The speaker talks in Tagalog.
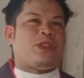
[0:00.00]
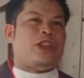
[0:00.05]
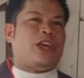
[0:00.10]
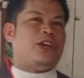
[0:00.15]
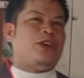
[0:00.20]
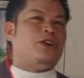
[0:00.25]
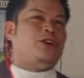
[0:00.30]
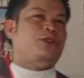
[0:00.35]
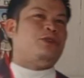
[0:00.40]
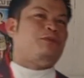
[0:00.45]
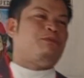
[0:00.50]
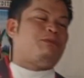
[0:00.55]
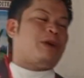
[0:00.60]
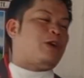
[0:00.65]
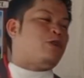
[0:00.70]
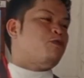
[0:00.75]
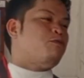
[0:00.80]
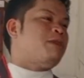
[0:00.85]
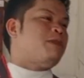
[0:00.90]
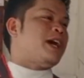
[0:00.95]
Dayon,
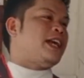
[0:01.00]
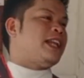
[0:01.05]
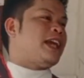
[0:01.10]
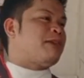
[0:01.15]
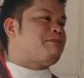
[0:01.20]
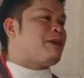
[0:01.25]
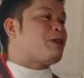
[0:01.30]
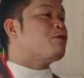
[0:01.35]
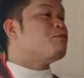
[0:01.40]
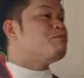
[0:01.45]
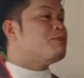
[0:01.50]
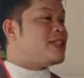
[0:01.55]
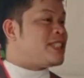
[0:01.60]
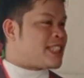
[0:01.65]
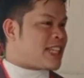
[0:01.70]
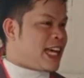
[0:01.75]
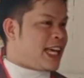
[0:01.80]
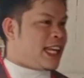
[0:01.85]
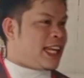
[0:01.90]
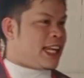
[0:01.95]
paghuma,
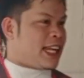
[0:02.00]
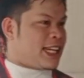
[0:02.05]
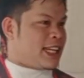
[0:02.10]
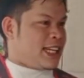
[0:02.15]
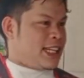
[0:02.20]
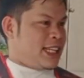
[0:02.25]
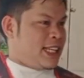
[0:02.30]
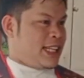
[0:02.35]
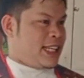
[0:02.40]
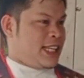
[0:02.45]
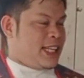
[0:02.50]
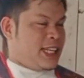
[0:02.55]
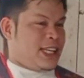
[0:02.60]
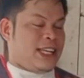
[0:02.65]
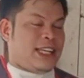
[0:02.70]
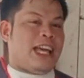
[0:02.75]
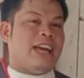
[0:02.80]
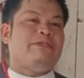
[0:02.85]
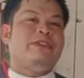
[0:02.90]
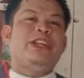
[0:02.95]
nagpakumpisal.
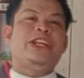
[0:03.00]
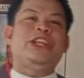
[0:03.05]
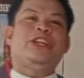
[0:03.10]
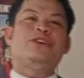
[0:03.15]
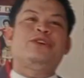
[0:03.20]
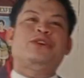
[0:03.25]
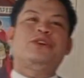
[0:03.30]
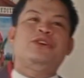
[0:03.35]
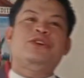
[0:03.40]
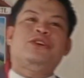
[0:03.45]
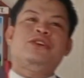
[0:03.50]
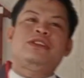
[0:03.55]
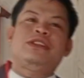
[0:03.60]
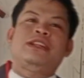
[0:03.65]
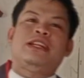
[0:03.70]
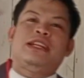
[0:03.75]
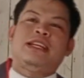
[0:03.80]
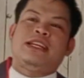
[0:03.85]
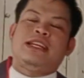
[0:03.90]
Kaya abi ninyo, no?